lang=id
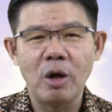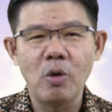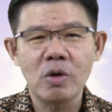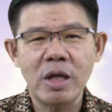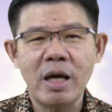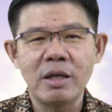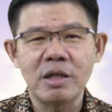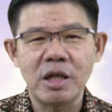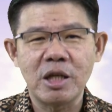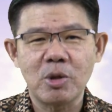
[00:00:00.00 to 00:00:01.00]

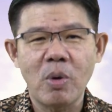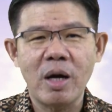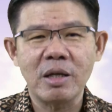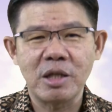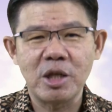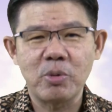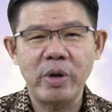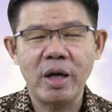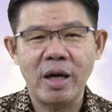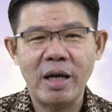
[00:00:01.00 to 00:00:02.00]
kelulusan
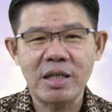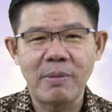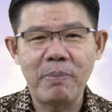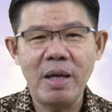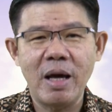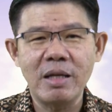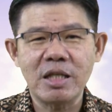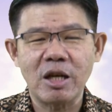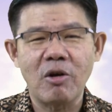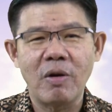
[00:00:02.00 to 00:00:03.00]
siswa-siswi kelas
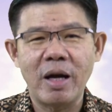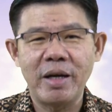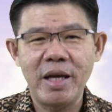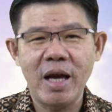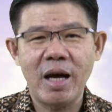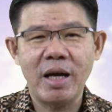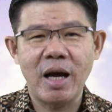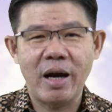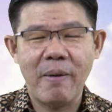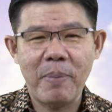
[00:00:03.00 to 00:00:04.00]
9 Sekolah Dian
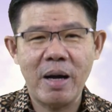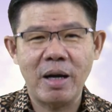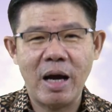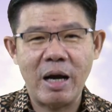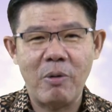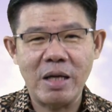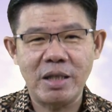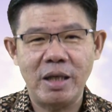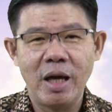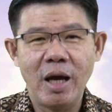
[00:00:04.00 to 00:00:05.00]
Harapan
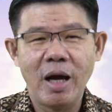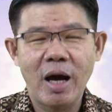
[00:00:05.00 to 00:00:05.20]
Karawaci.